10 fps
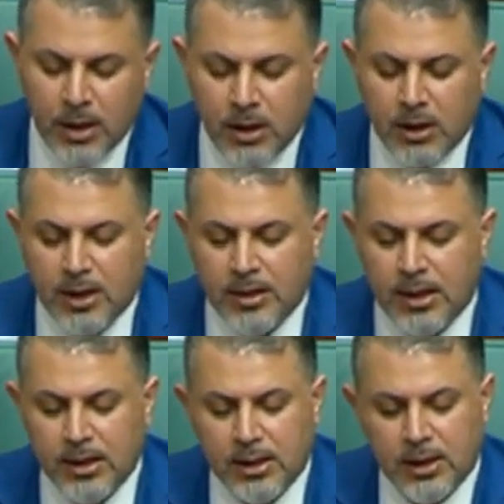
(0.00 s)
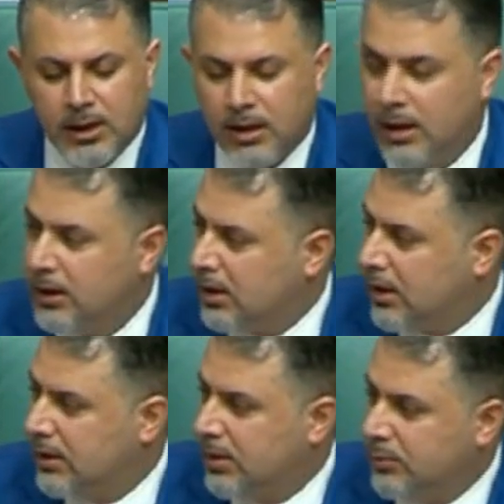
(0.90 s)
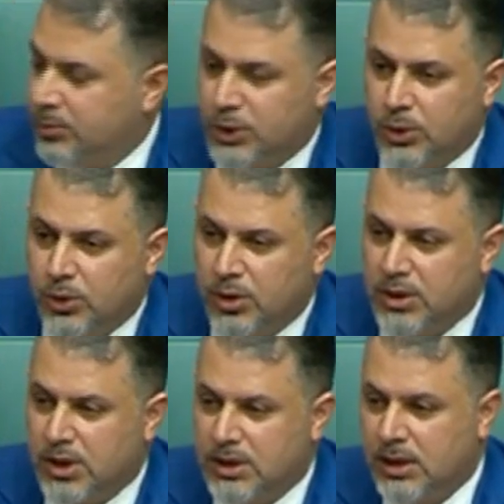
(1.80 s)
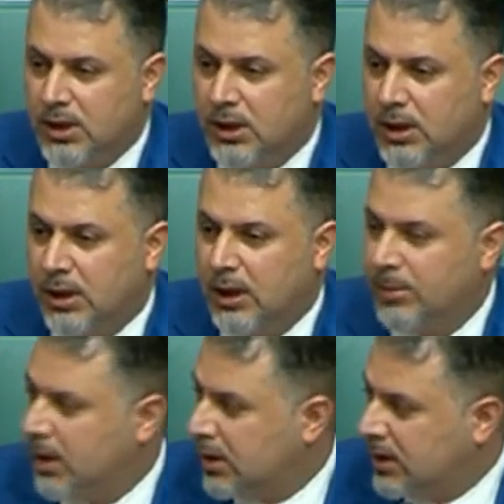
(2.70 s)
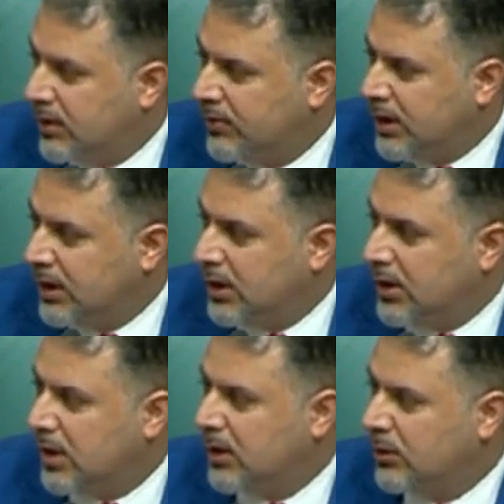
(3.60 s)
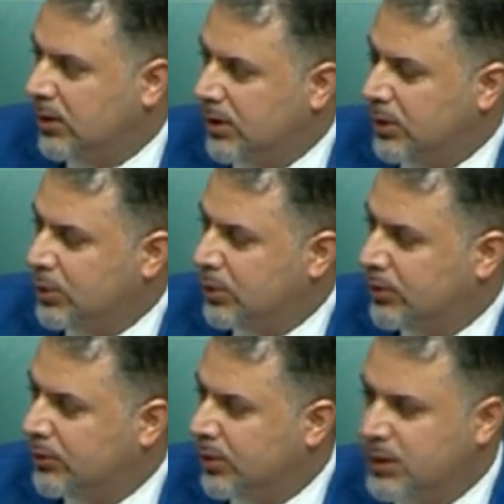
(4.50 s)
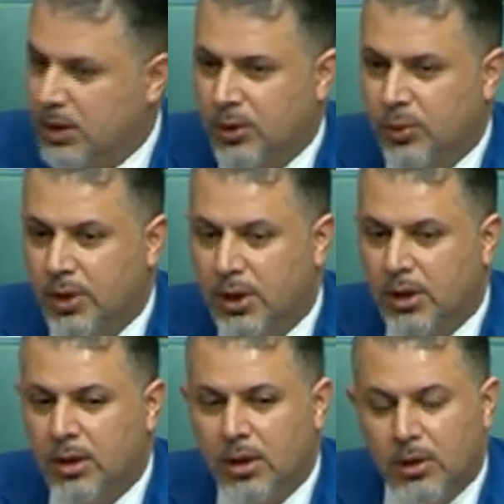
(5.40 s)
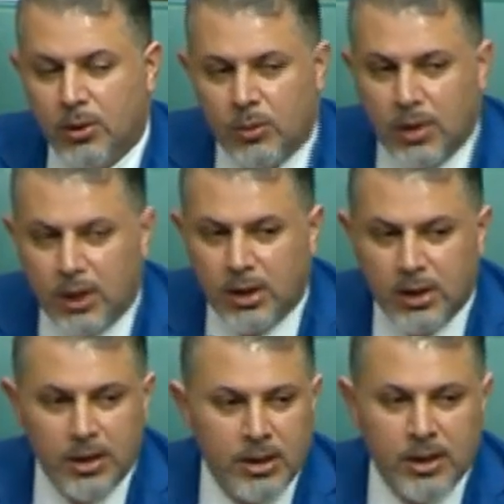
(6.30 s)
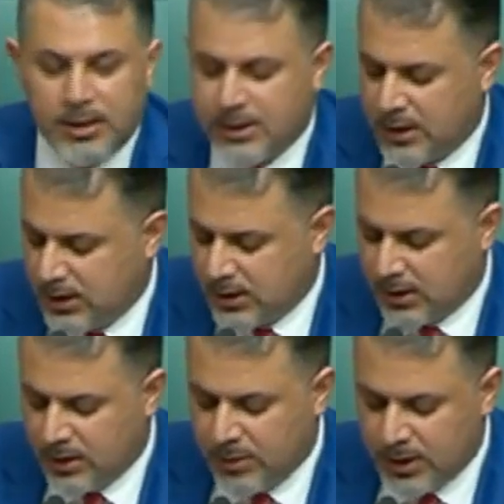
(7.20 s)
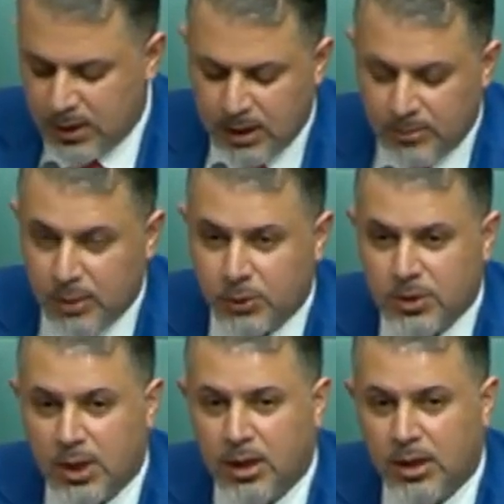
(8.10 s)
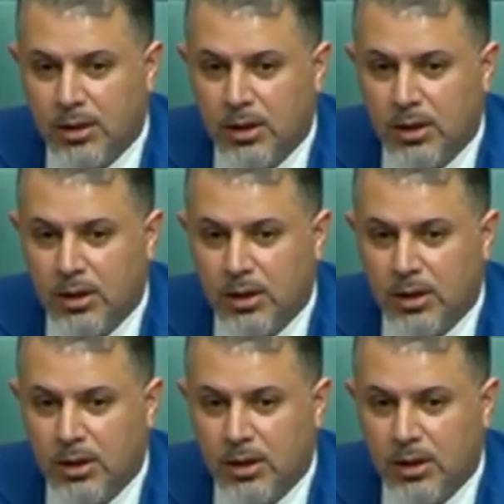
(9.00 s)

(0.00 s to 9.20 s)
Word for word: كذلك أتقدم بالشكر الجزيل للأمانة الفنية الدكتور فوزي الغويل وللسيد الأمين العام المساعد